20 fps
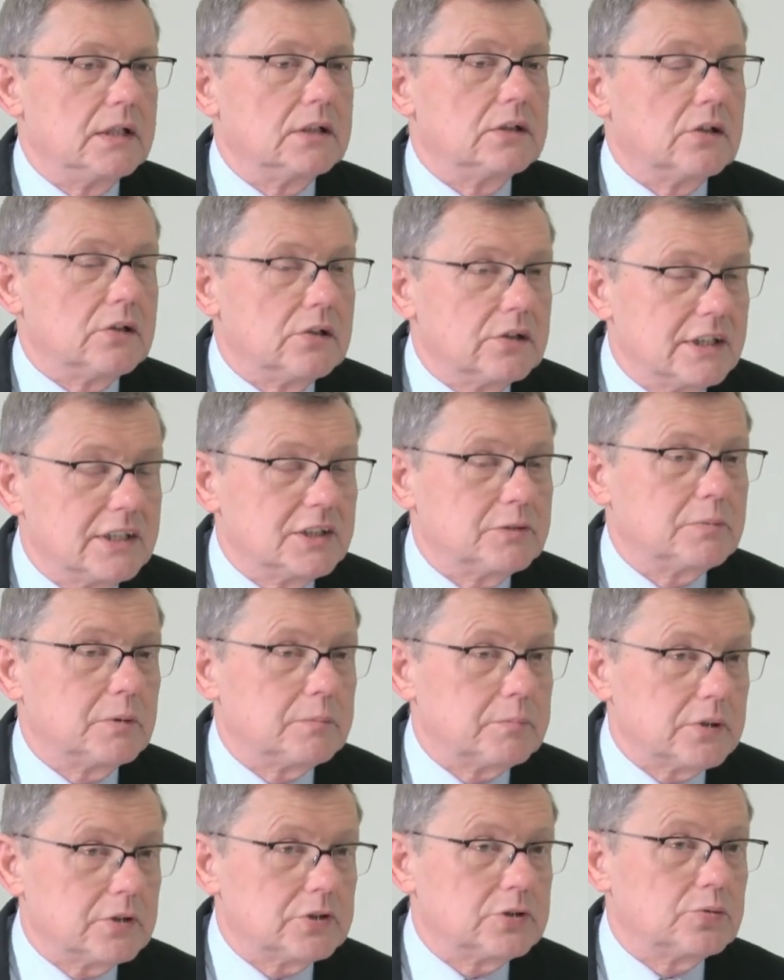To jest
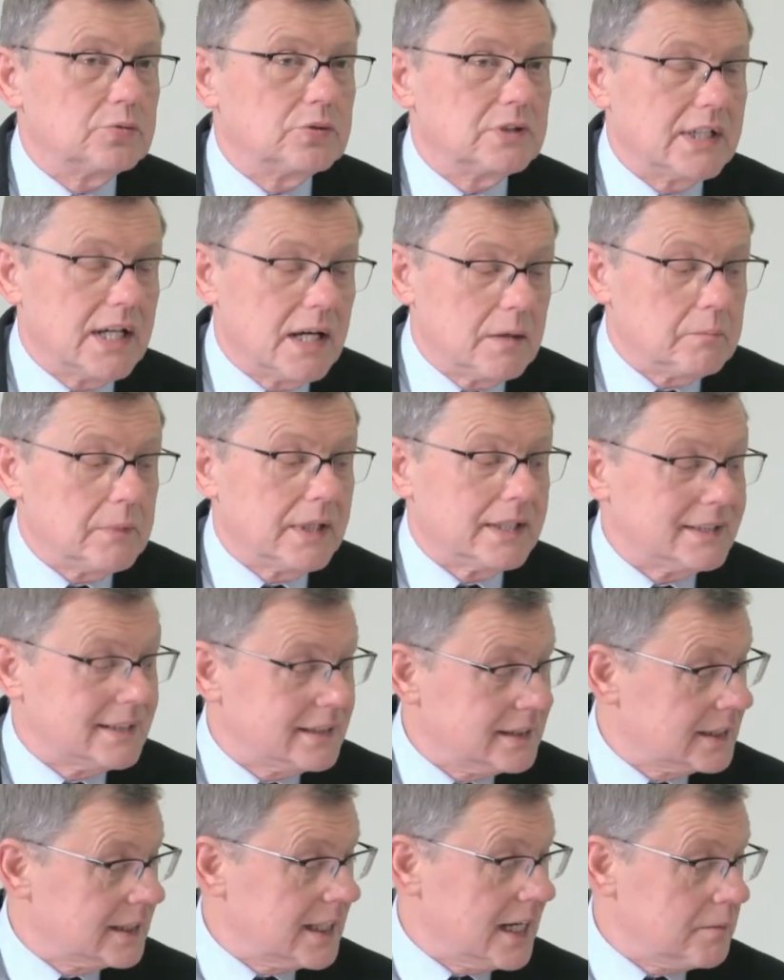po prostu dramat.
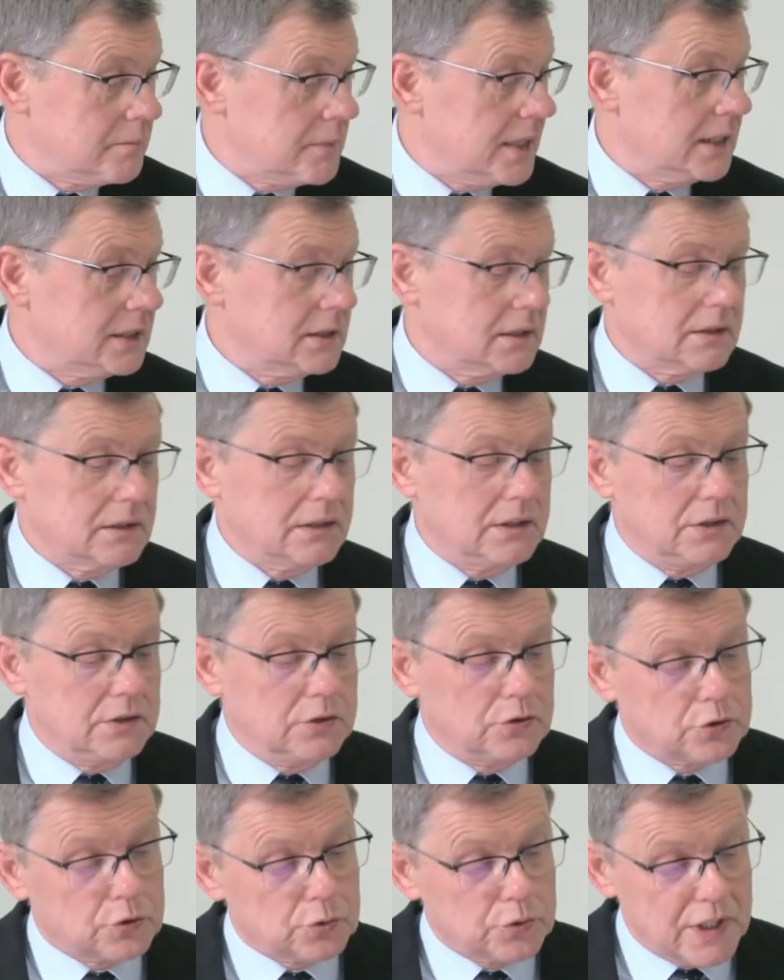Dramat
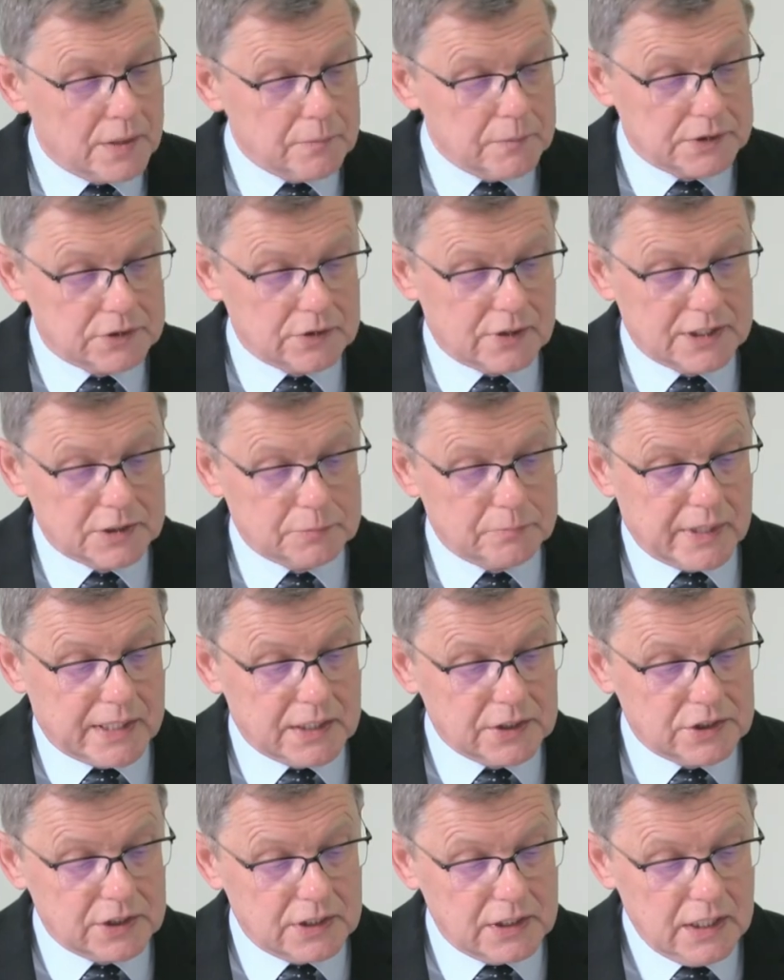i czujemy coraz
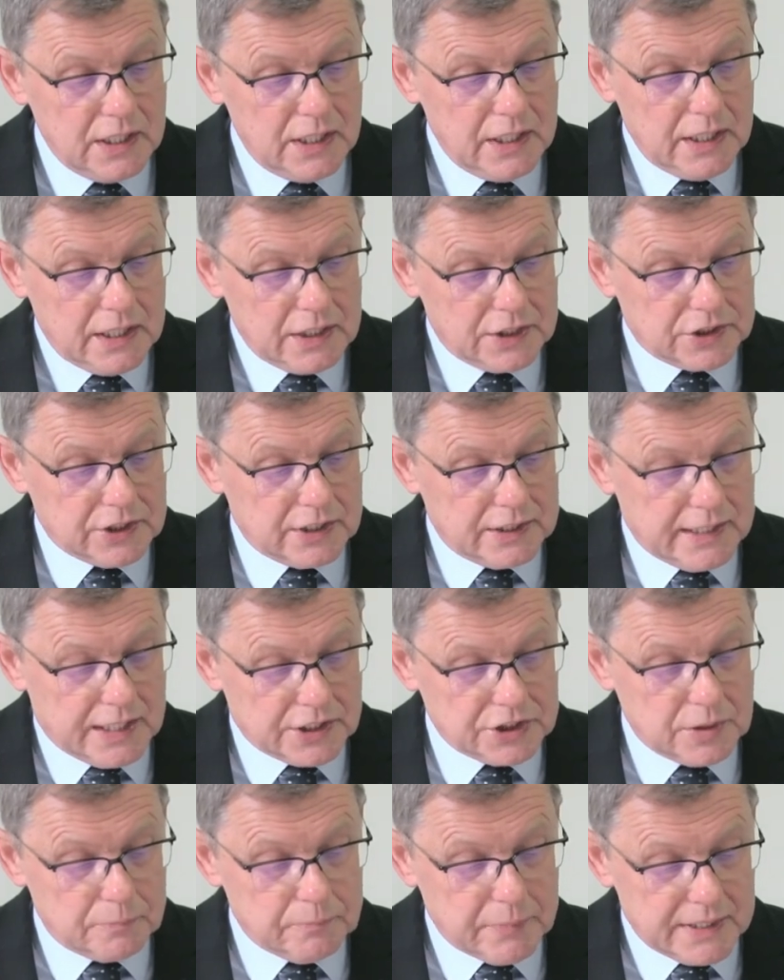bardziej, że
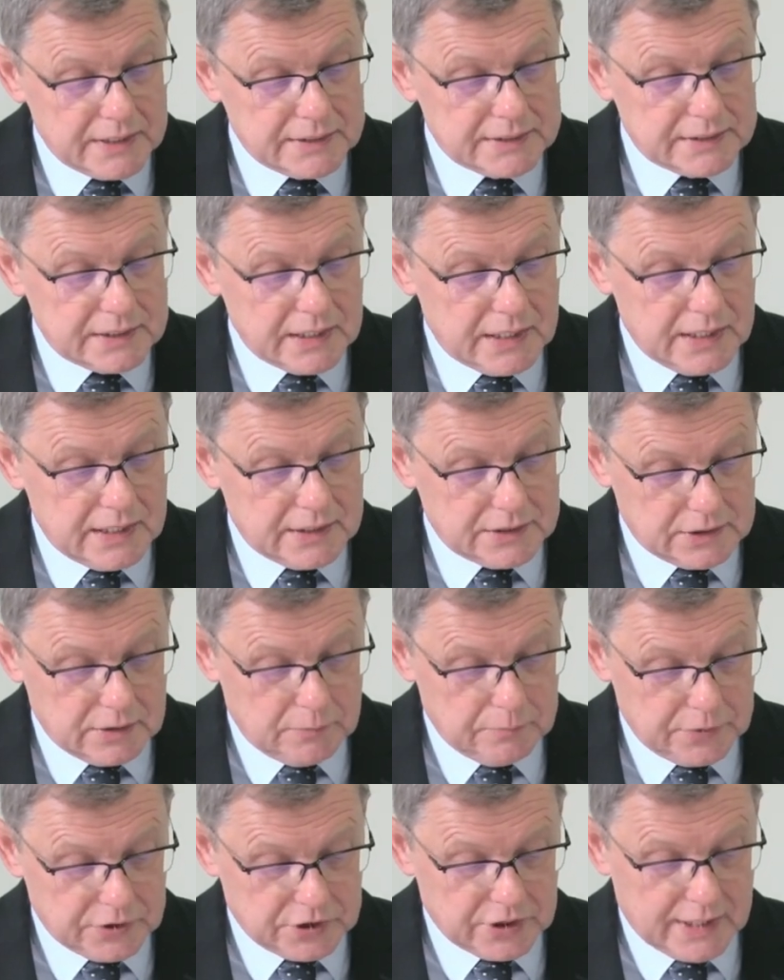nasze pensje
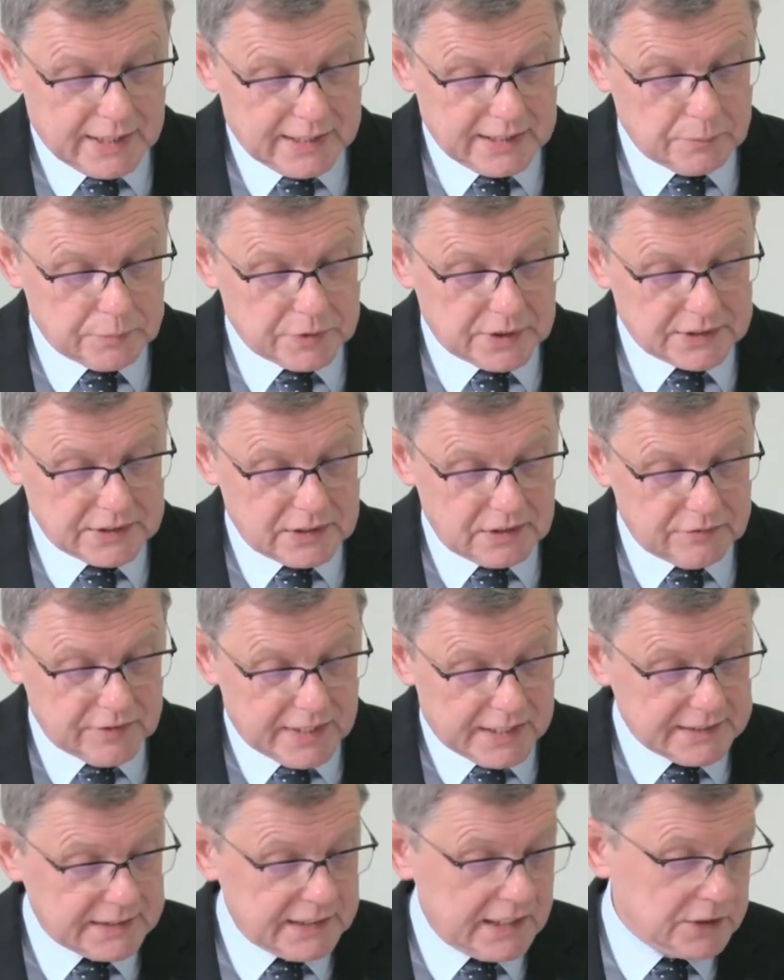są pożerane przez
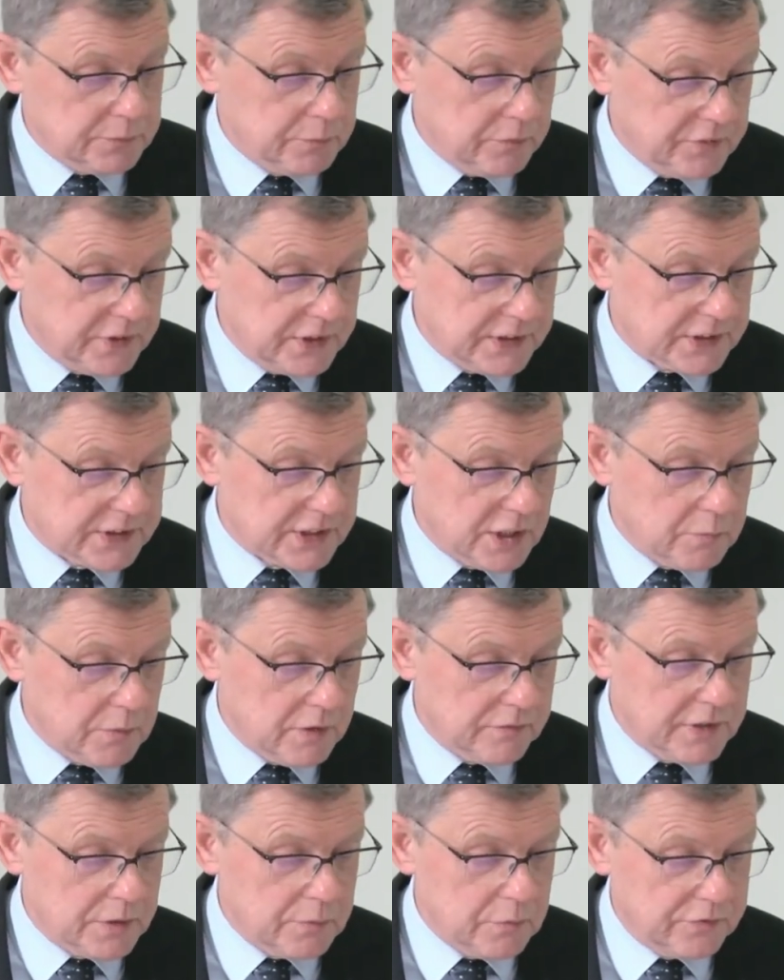inflację. Ja z mównicy
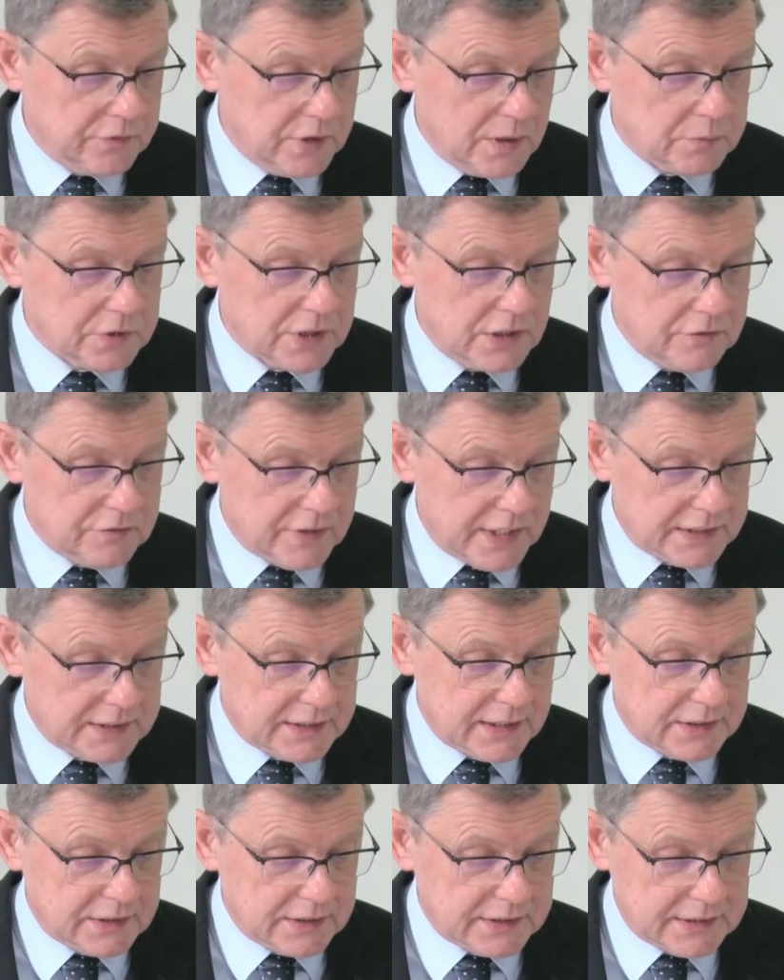sejmowej mówiłem, że
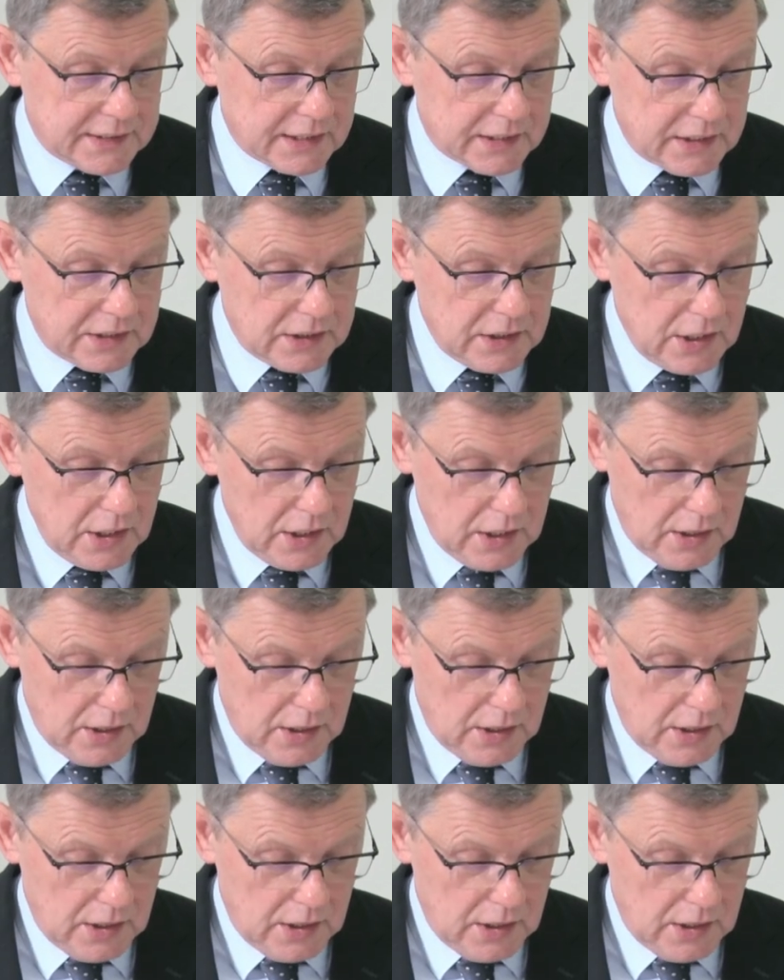inflacja to jest taki